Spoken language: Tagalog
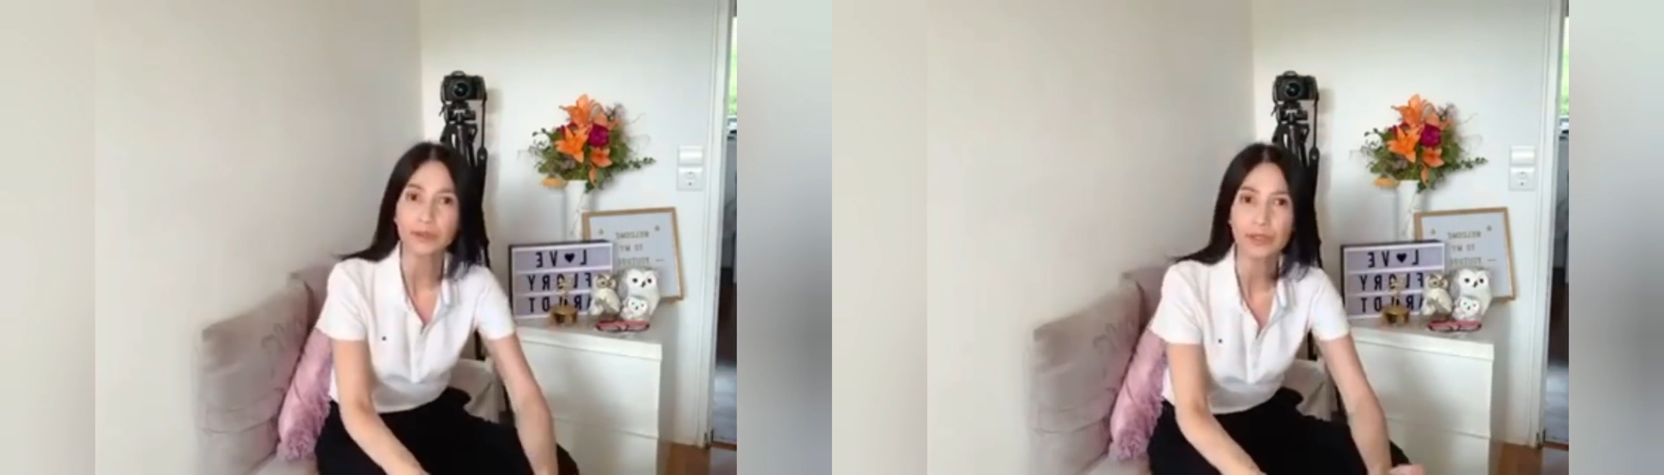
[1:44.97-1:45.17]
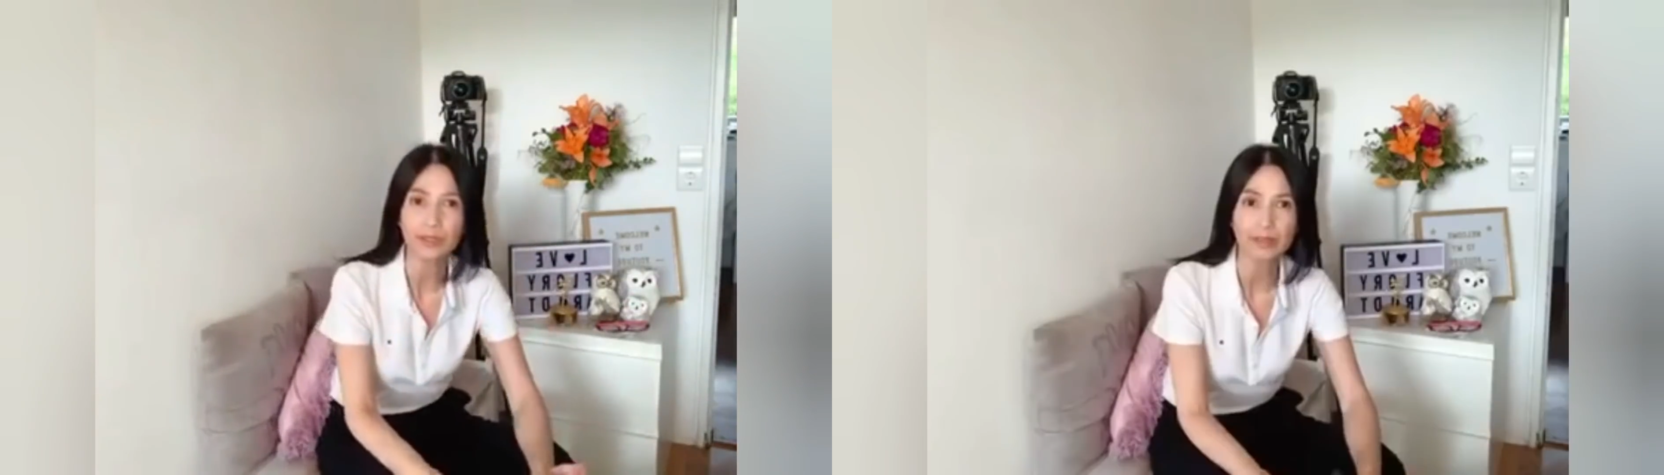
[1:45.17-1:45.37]

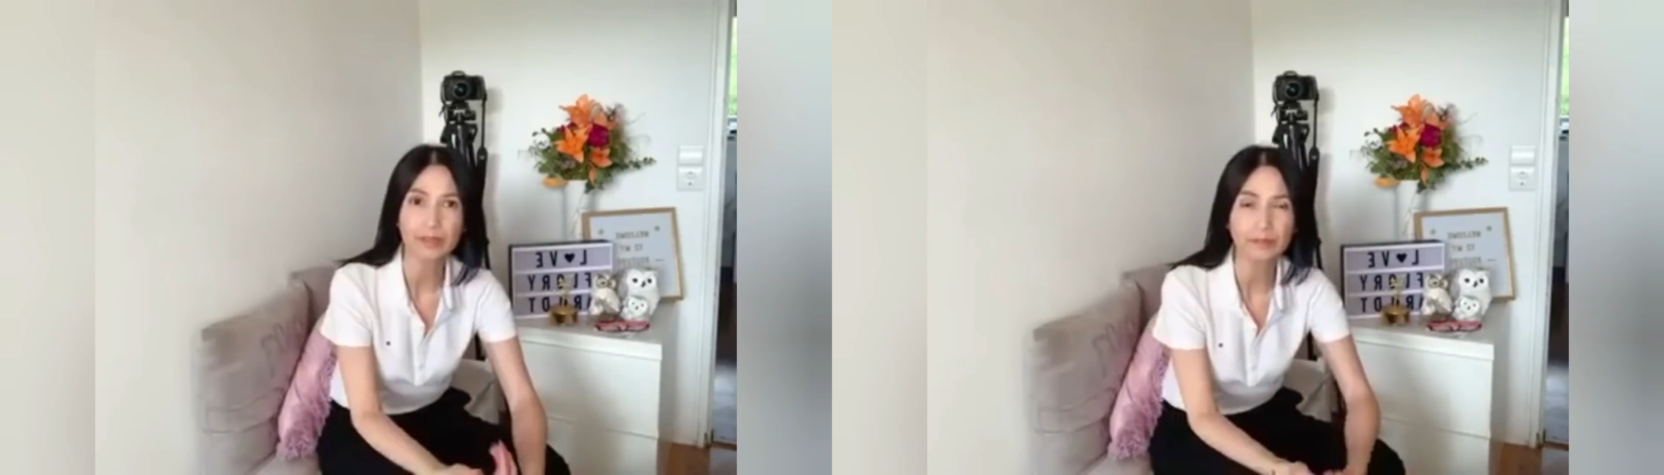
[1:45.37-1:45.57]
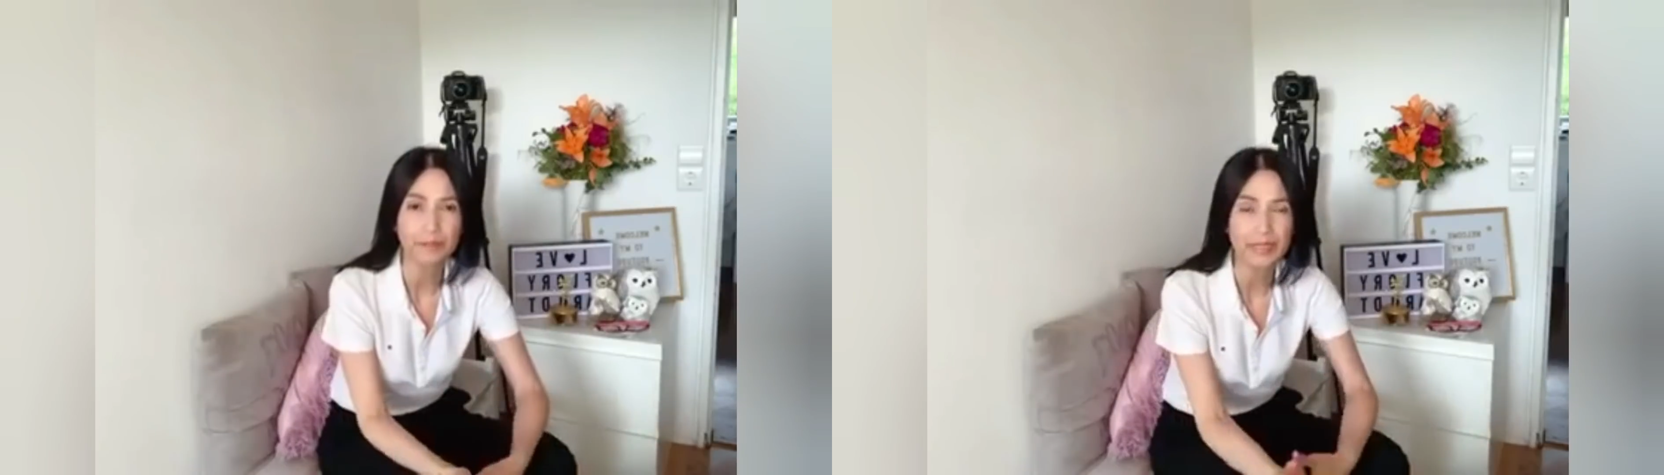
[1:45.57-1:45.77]
ng
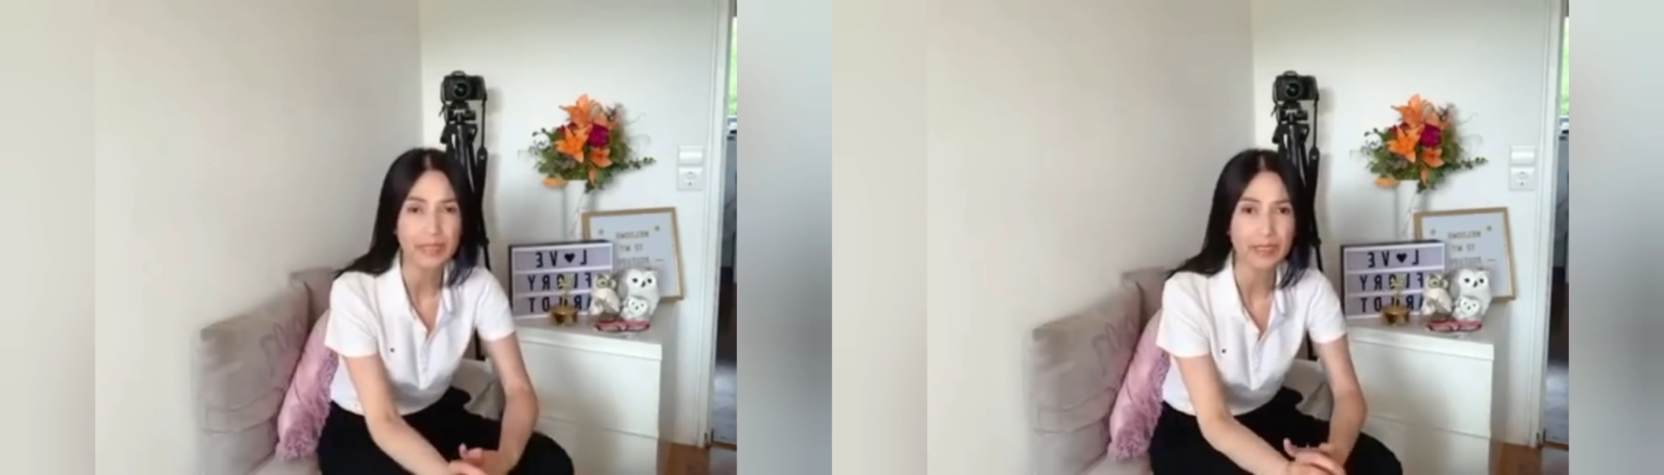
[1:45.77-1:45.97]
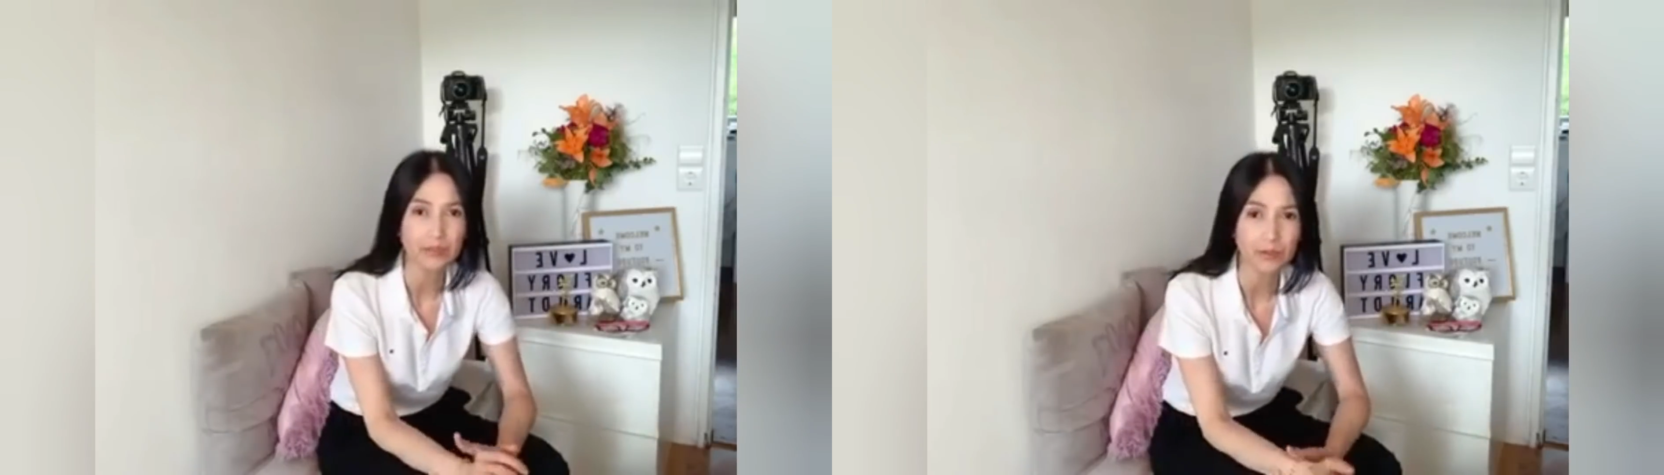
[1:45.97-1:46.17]

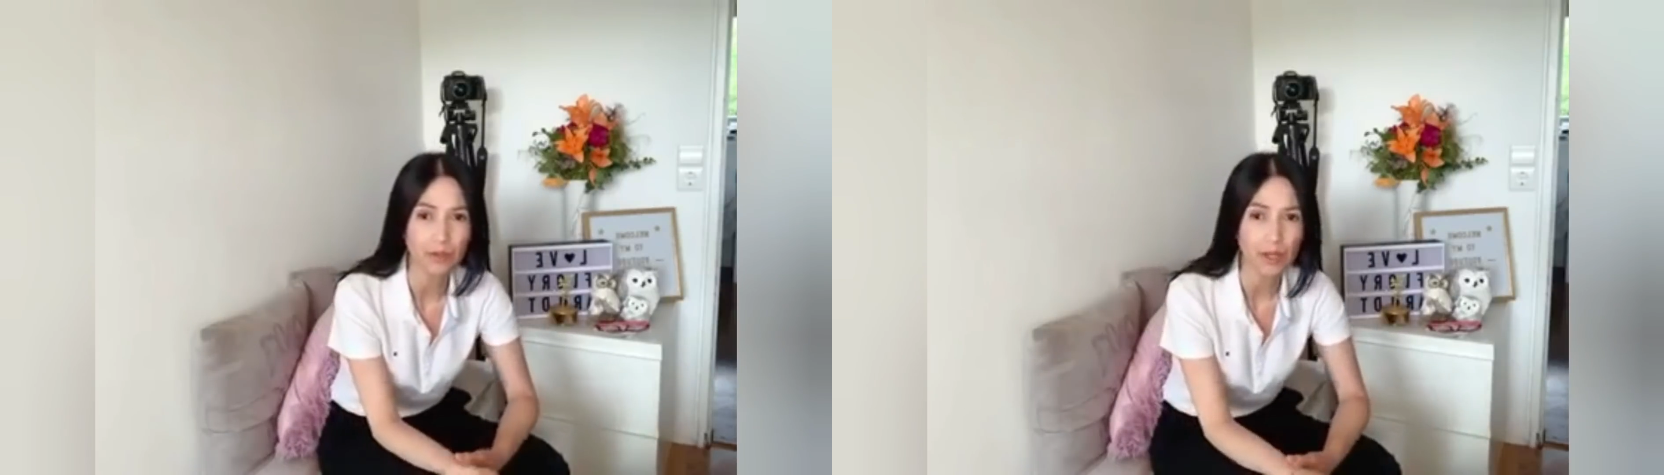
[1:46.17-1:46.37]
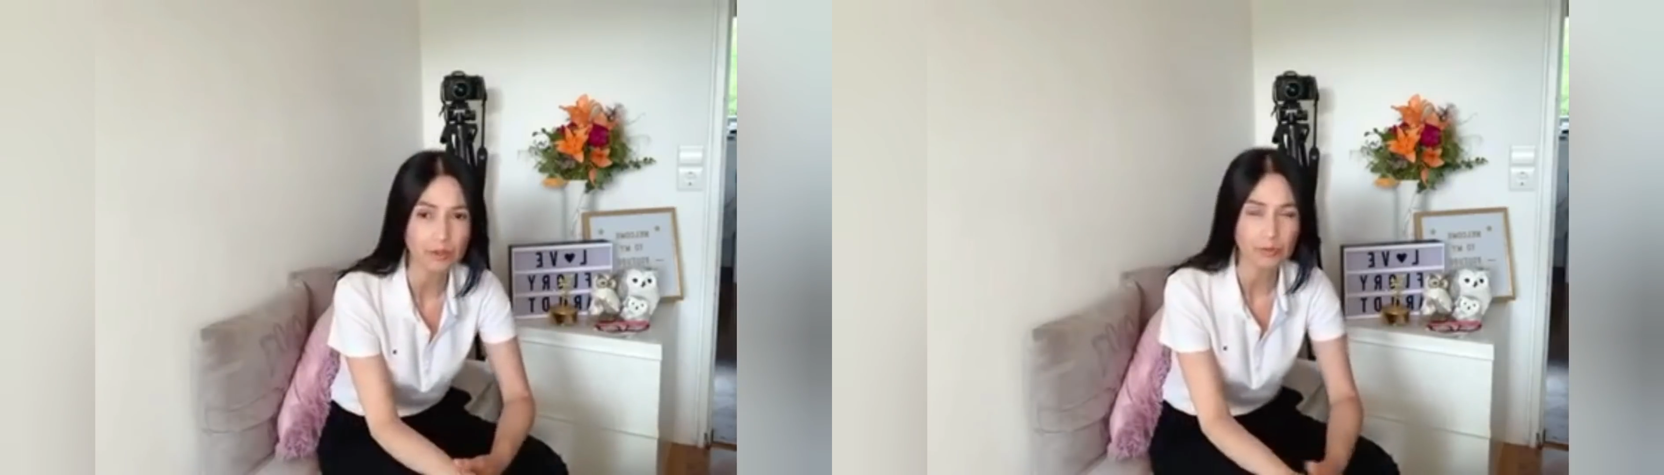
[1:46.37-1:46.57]
pinggan ko,
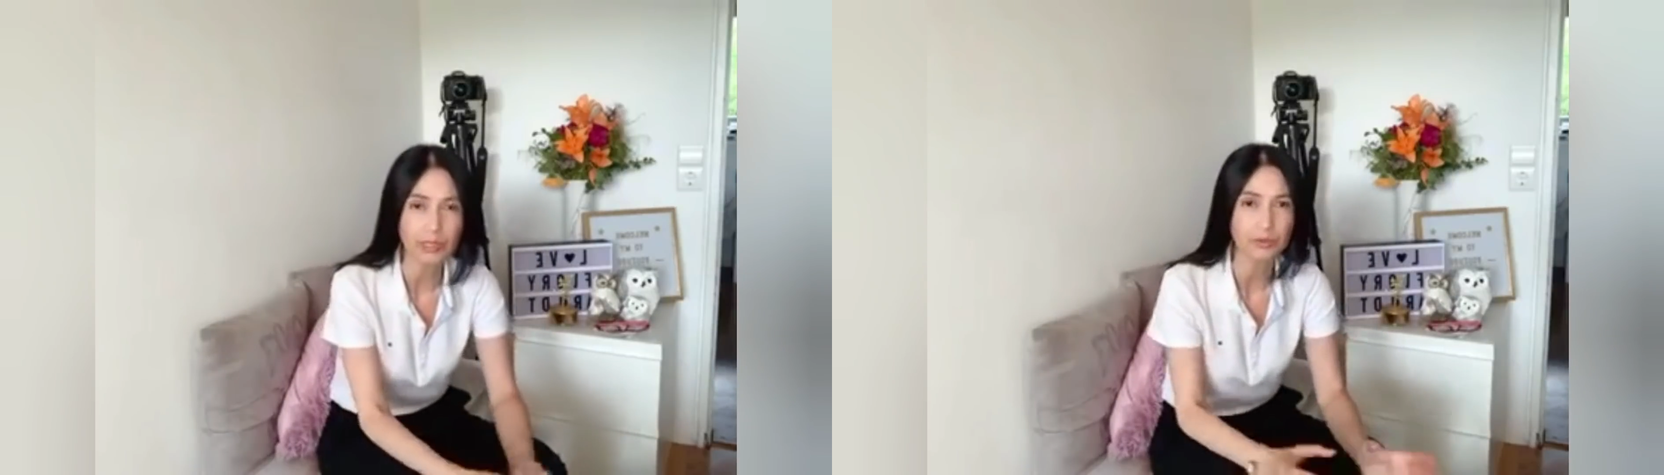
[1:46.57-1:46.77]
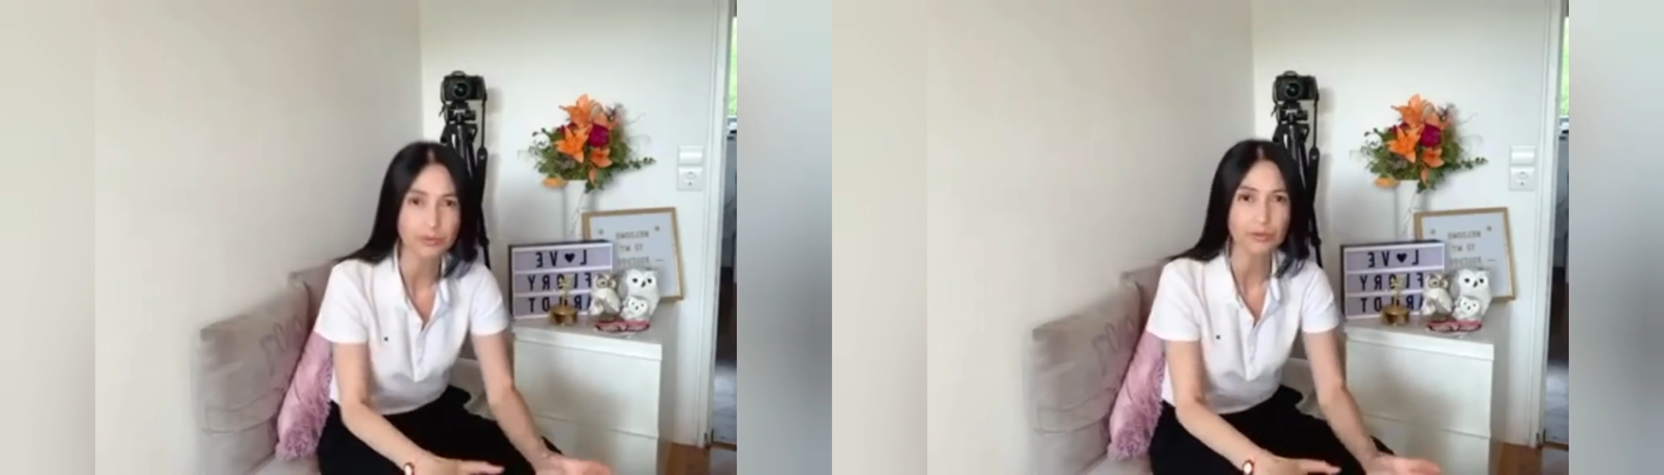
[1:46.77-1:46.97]
actually
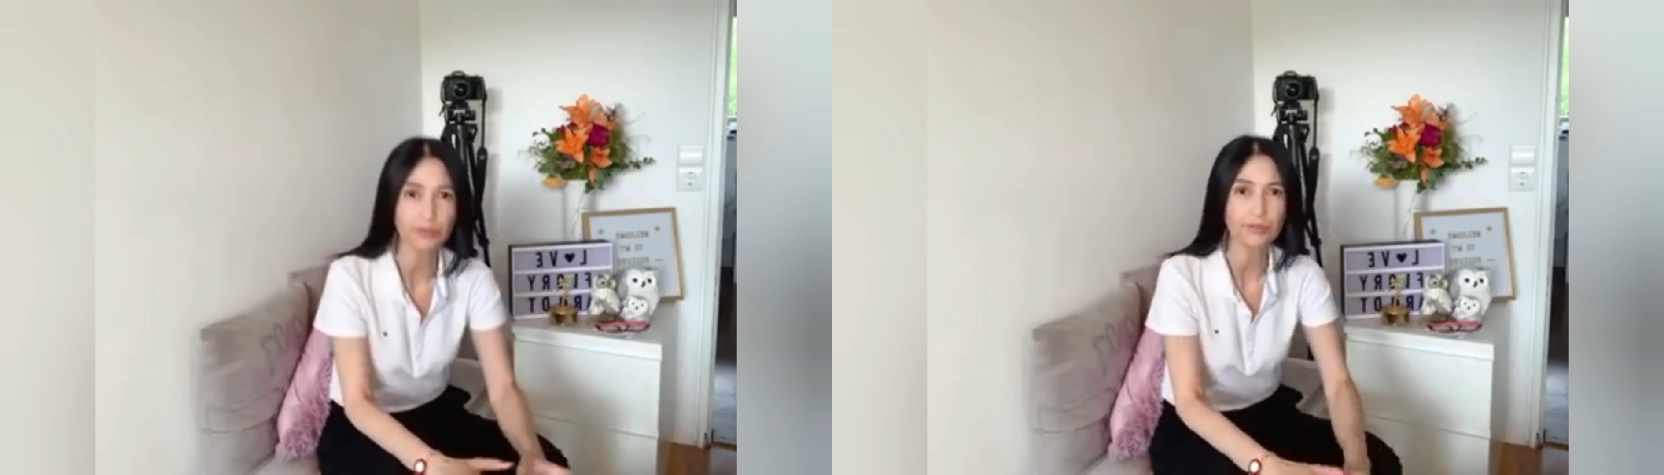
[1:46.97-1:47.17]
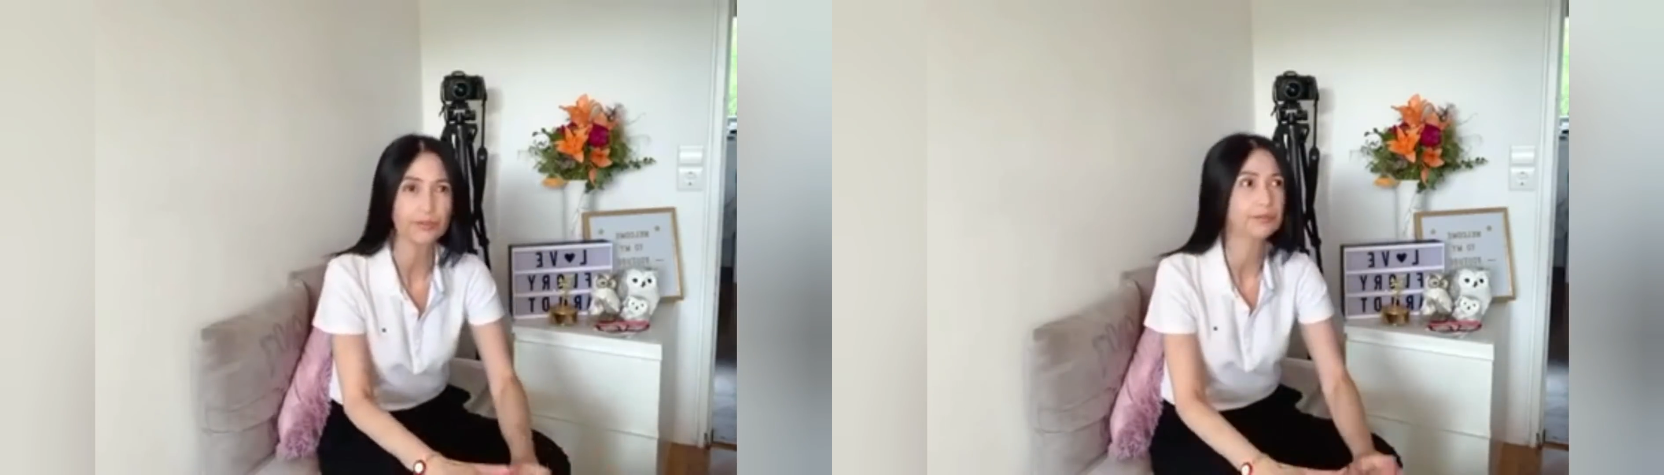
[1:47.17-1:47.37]
gusto ko
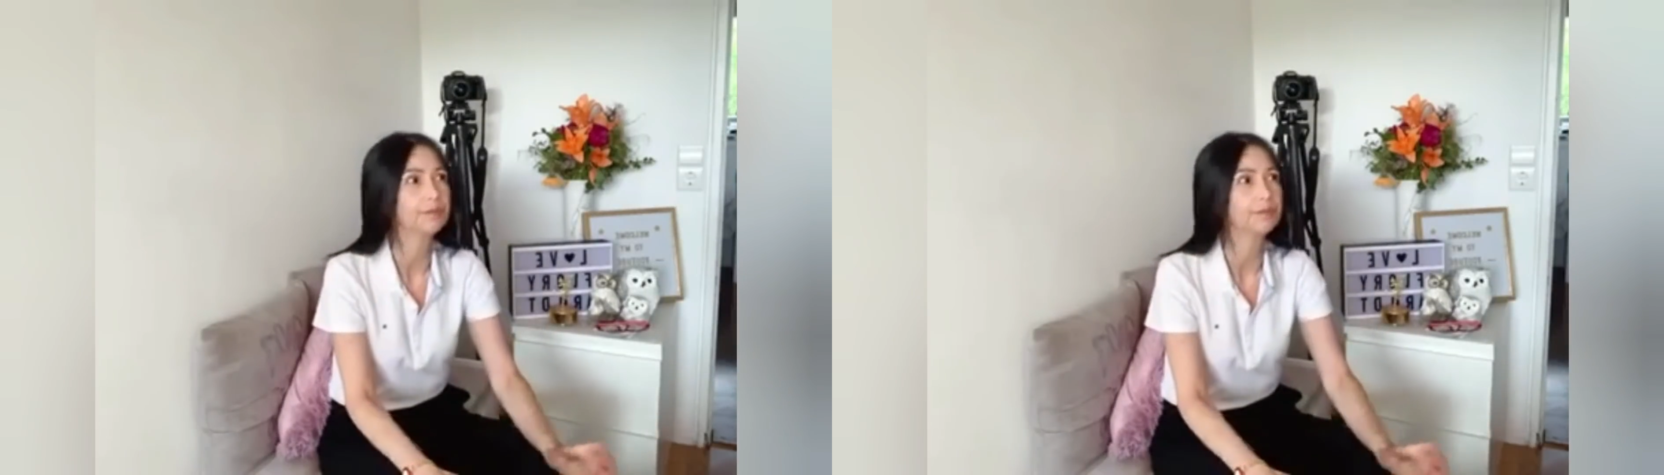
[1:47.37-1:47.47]
yung